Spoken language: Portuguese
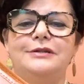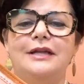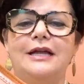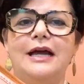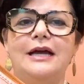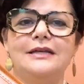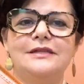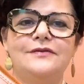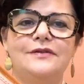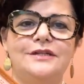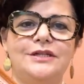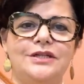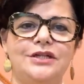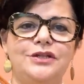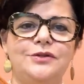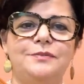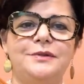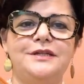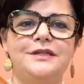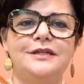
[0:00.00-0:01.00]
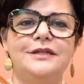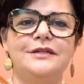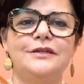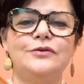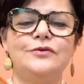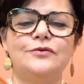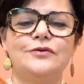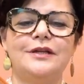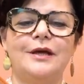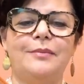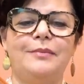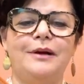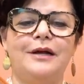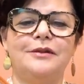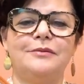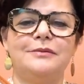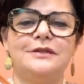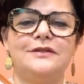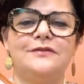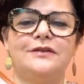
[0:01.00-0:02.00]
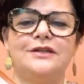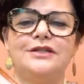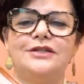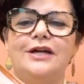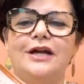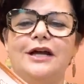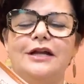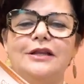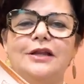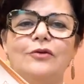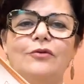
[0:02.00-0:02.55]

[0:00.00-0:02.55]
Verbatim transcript: Tem às vezes a gente precisa de um sapato mais fechado.